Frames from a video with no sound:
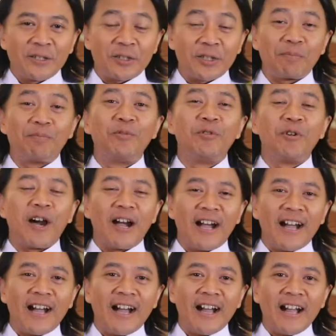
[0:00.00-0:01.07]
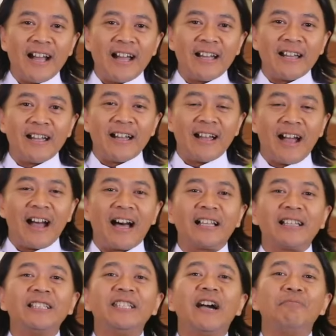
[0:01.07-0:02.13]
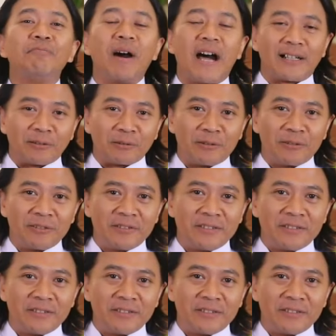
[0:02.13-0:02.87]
sebuah hal yang baru